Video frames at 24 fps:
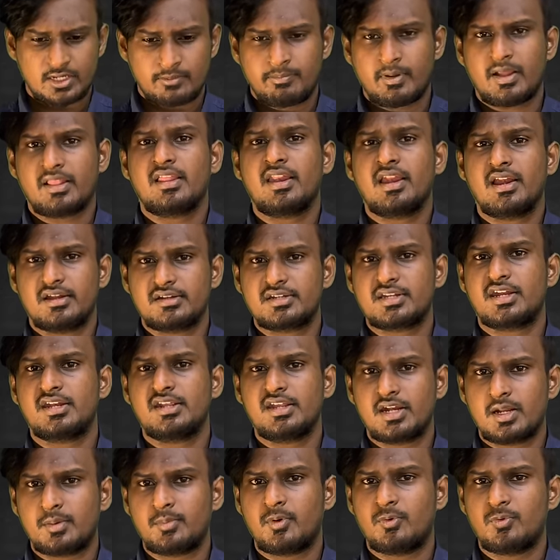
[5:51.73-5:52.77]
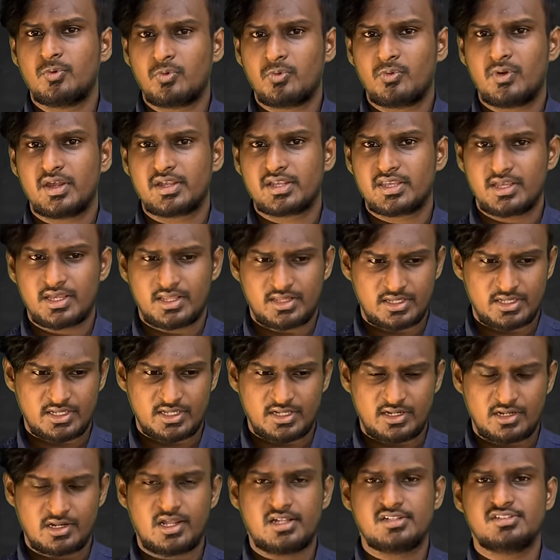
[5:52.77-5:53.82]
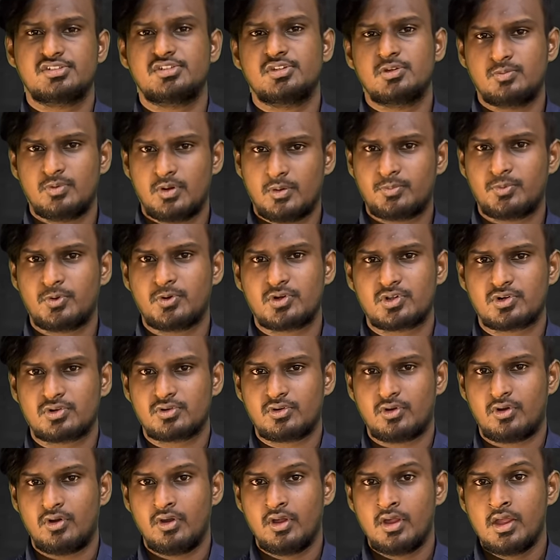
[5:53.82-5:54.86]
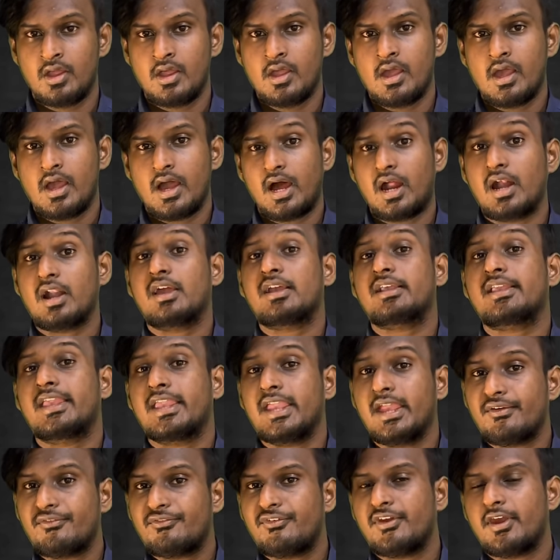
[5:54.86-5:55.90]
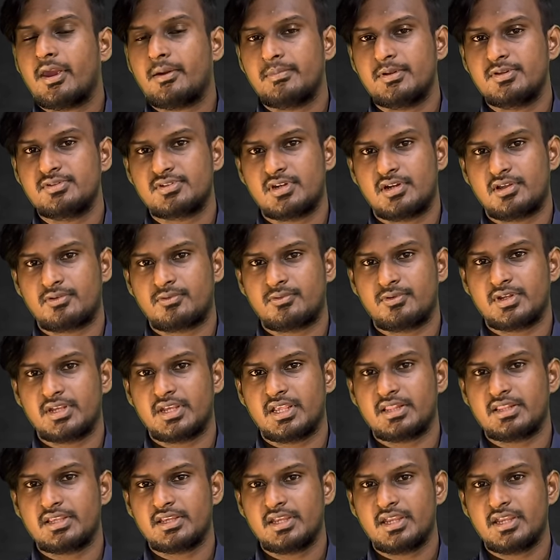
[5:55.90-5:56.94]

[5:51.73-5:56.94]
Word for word: பதினேழு டன்னுக்கு நம்ம உருவாக்கி அதை லான்ச் டியூப்பில் போட்டிருக்கோம் ஆனால் கேஃபை அப்படின்னு சொல்லக்கூடியது